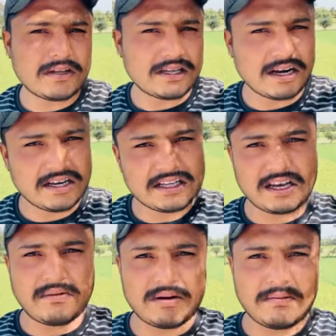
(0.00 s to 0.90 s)
माता रानी के
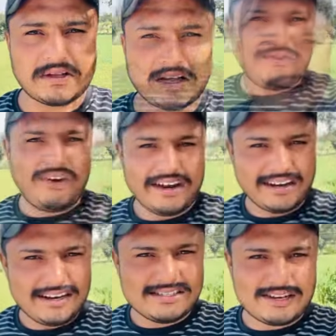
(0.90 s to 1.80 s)
दरबार में पधारे तो
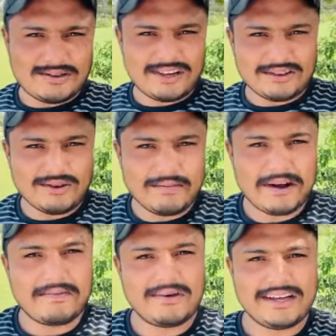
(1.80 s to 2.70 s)
फाइनली चलो साथियों अब
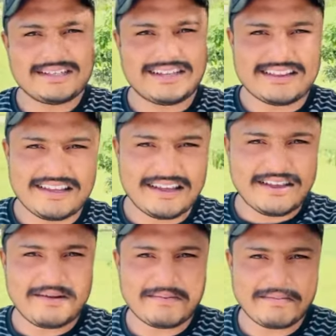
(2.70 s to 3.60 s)
आपको लेके चलते हैं